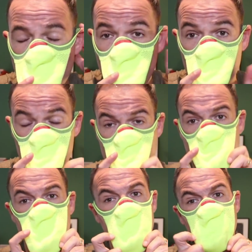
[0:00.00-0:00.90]
com ela,
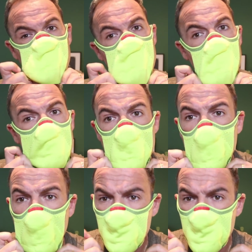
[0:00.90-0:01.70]
cara. Bom,